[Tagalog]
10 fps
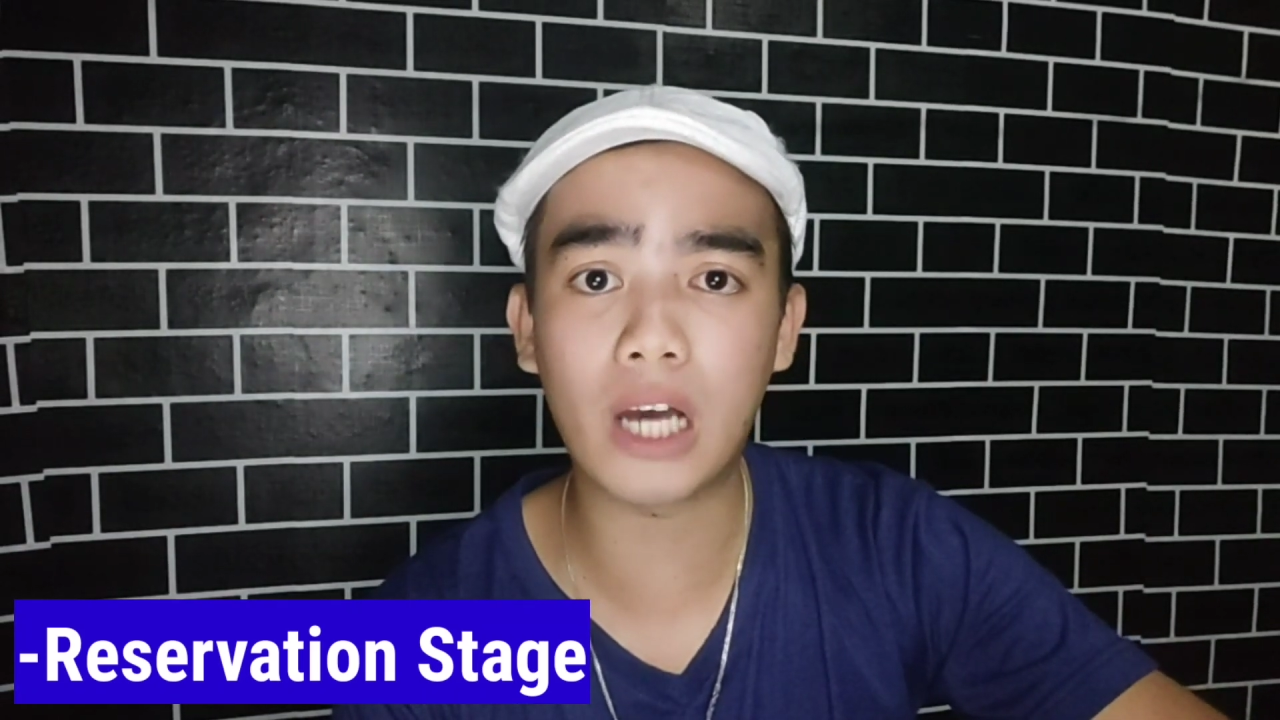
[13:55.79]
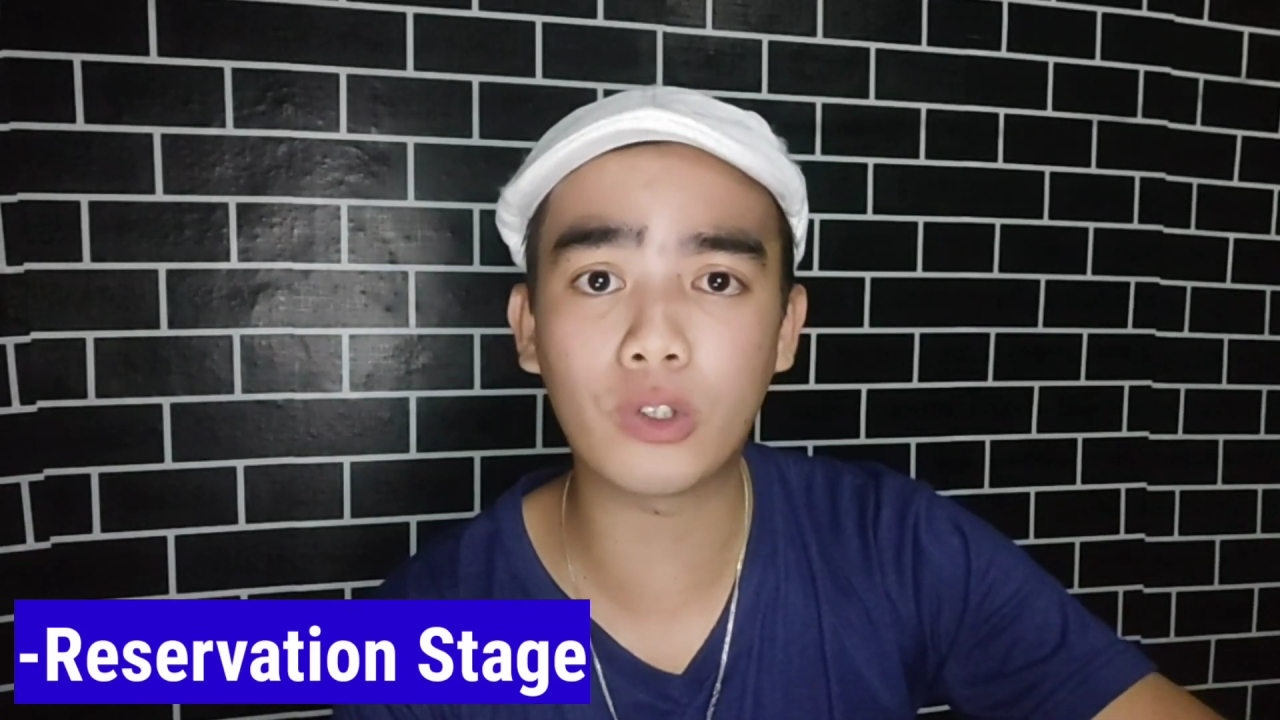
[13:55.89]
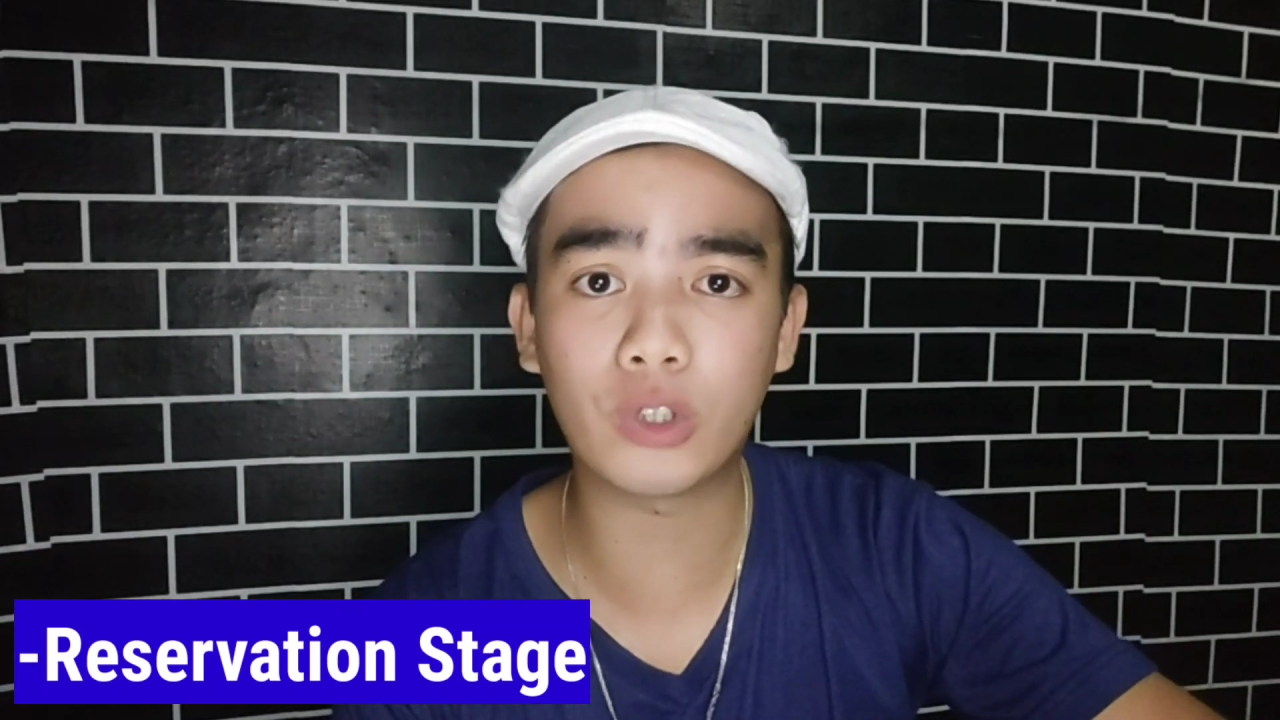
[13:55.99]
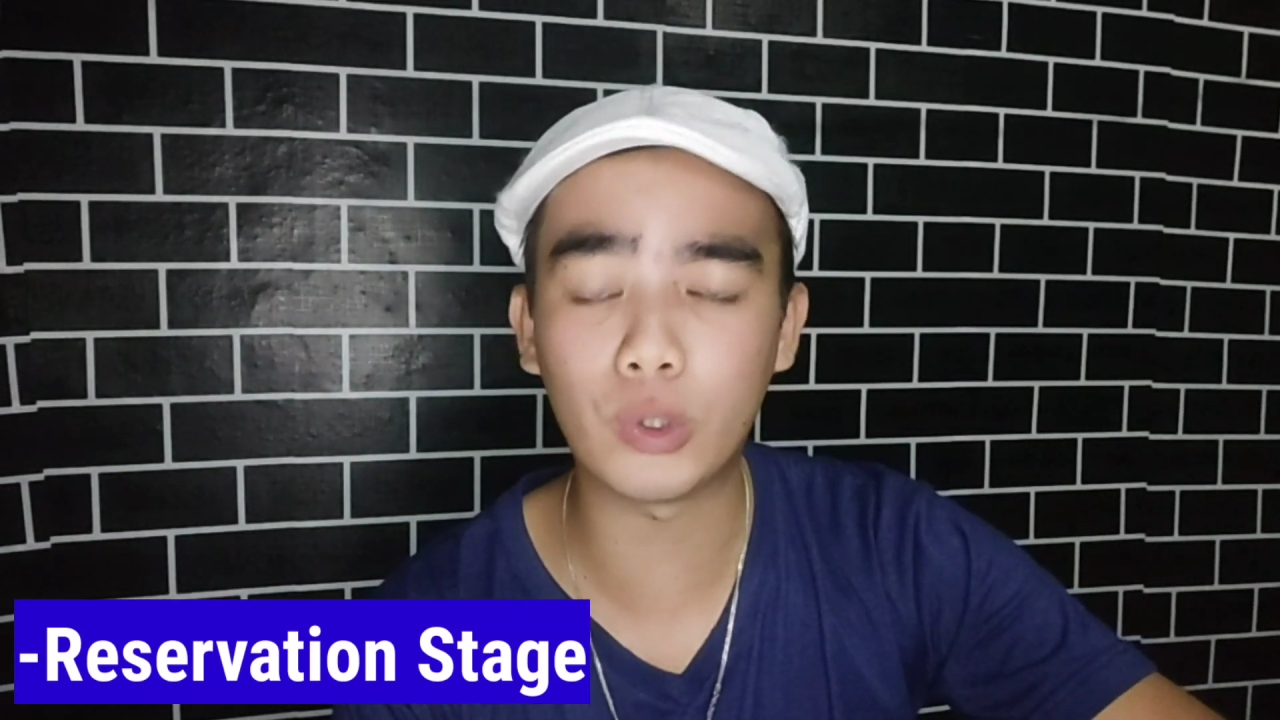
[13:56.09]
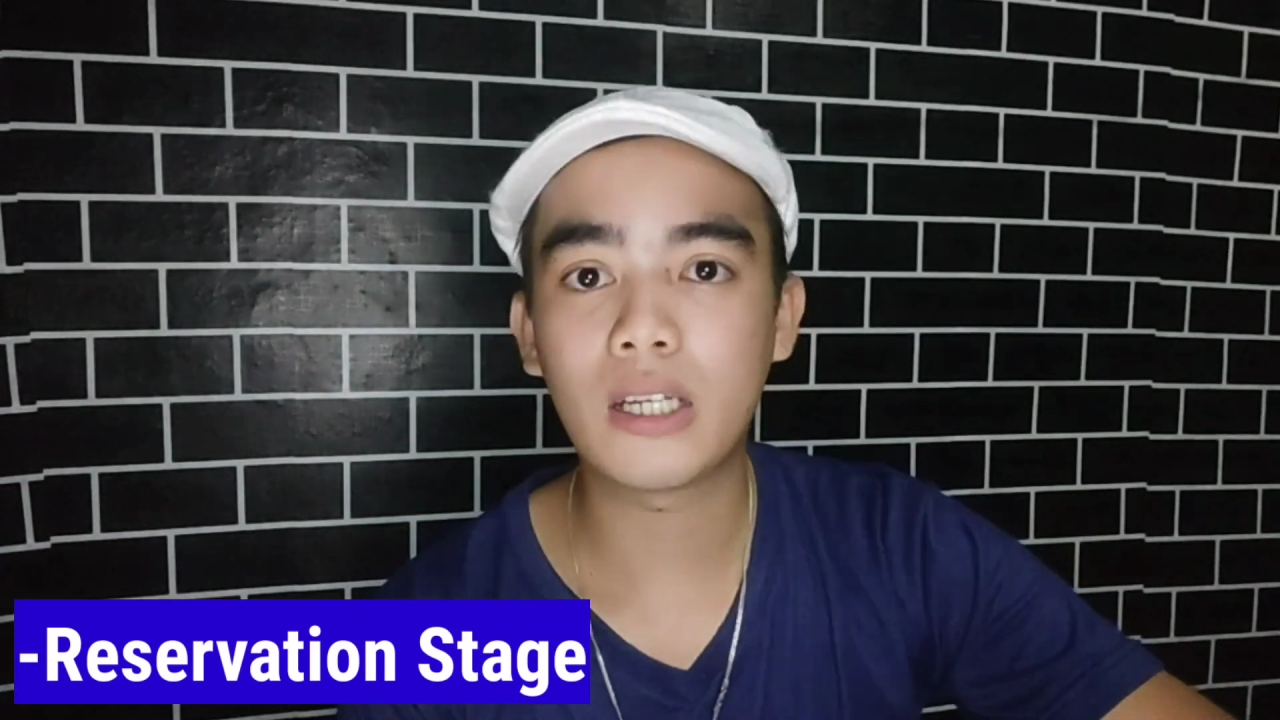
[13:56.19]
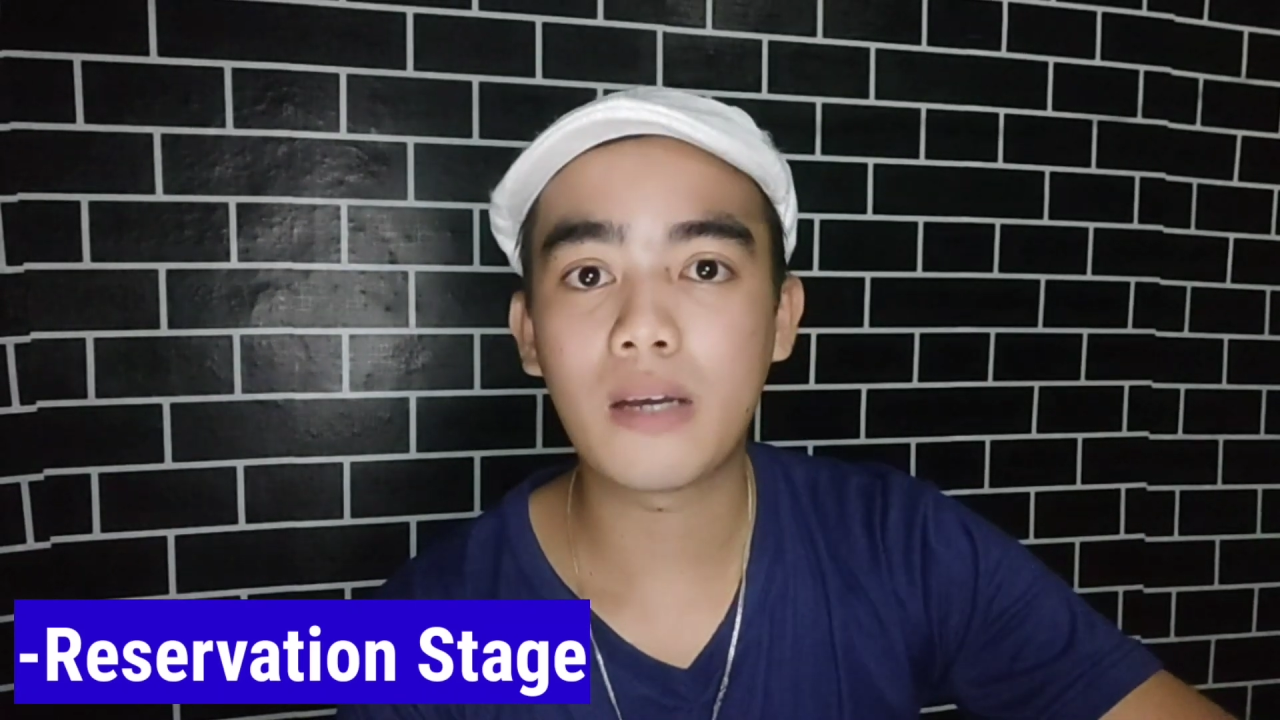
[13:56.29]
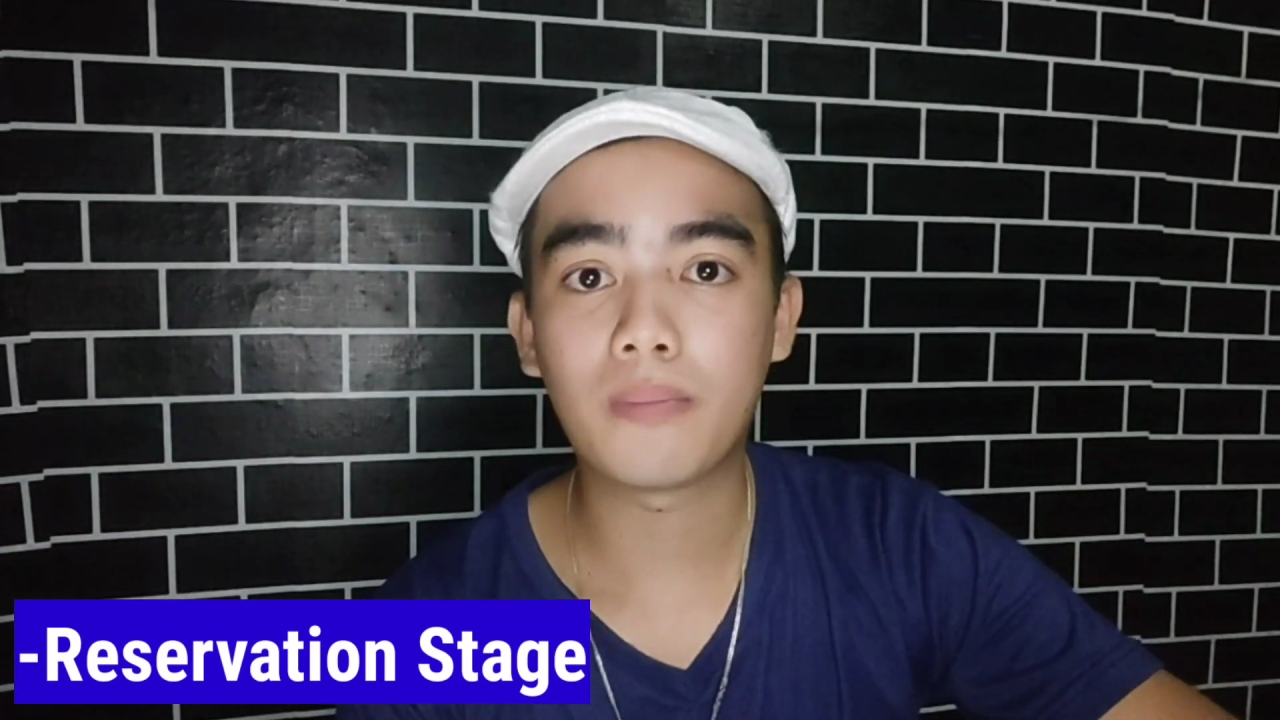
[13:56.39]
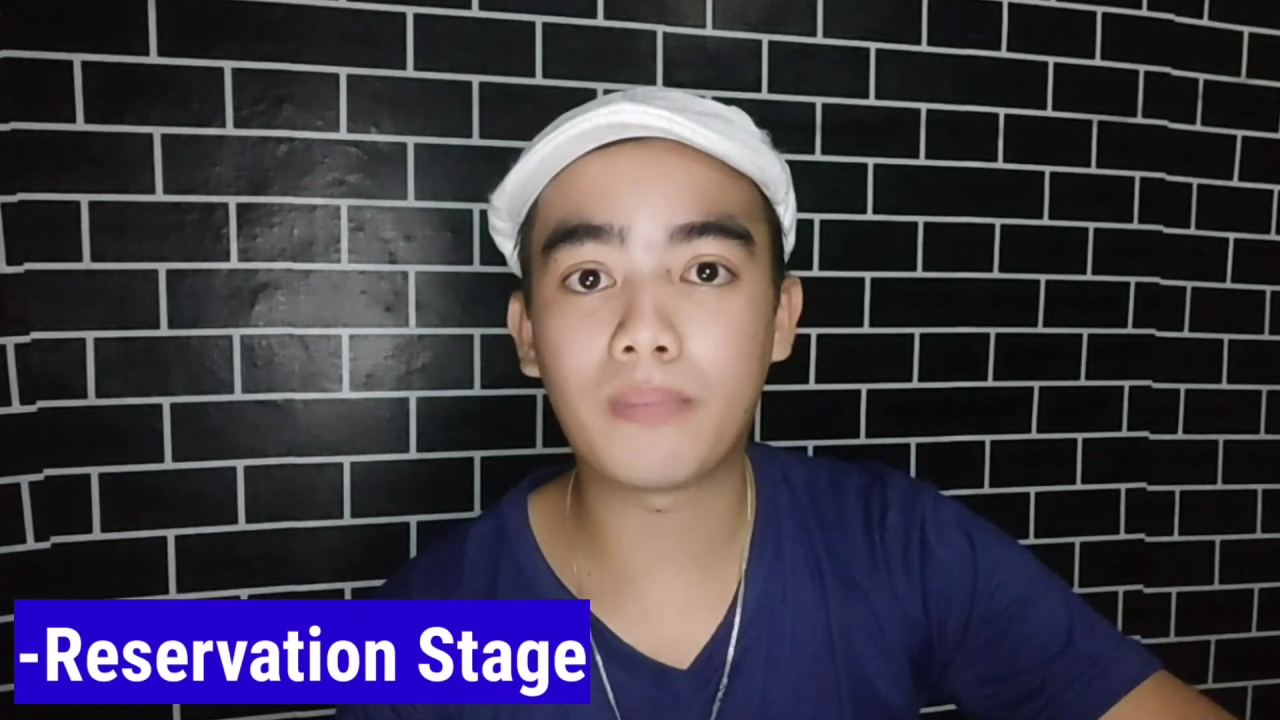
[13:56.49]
out yung